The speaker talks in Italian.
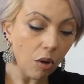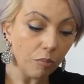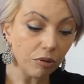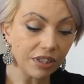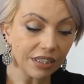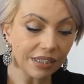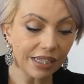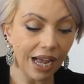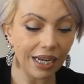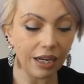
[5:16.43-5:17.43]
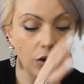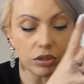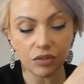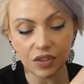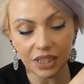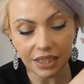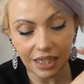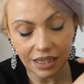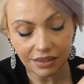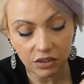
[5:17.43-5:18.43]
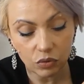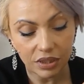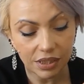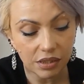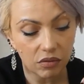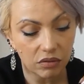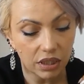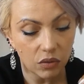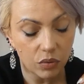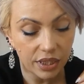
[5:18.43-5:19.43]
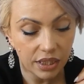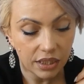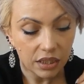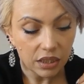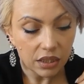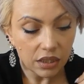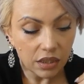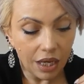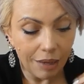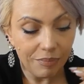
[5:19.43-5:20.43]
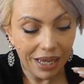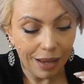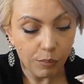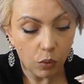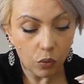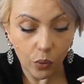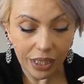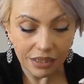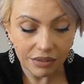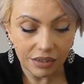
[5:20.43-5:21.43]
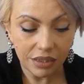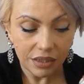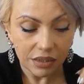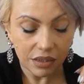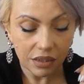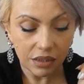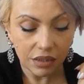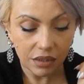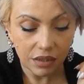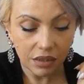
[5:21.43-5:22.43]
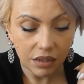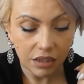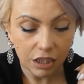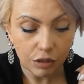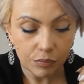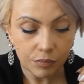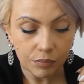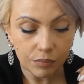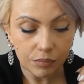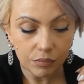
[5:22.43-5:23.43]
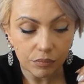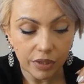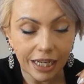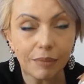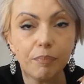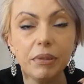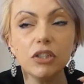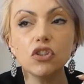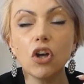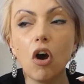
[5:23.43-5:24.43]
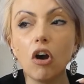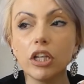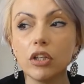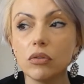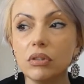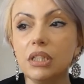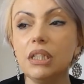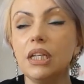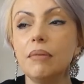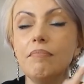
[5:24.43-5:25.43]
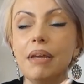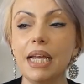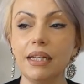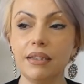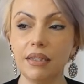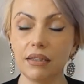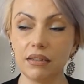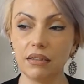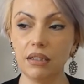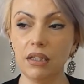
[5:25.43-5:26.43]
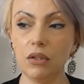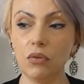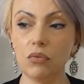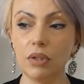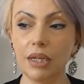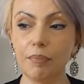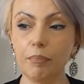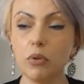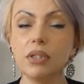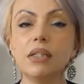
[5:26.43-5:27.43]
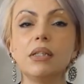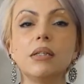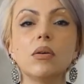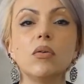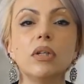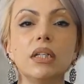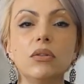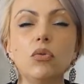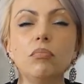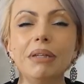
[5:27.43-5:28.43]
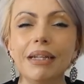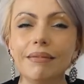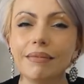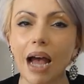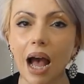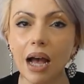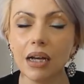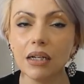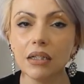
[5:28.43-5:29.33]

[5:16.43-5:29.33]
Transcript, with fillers: Potenziale o sfida della situazione, qui abbiamo quindi eh, il bisogno di mettersi in una posizione d'umiltà